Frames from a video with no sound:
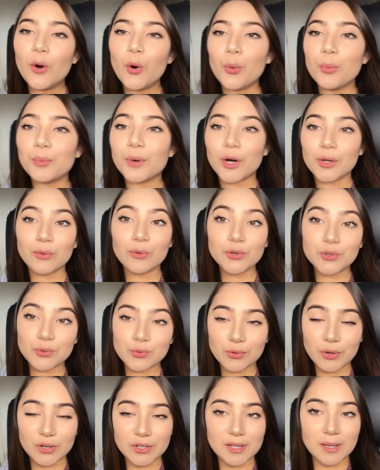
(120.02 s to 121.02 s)
o módulo de
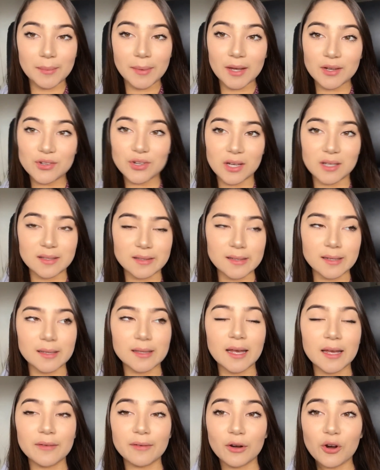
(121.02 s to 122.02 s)
urgência e emergência.
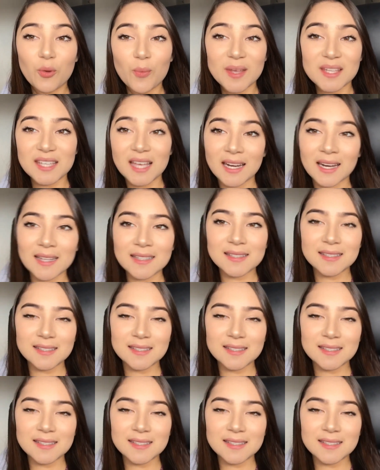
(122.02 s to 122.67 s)
Daí vai começar na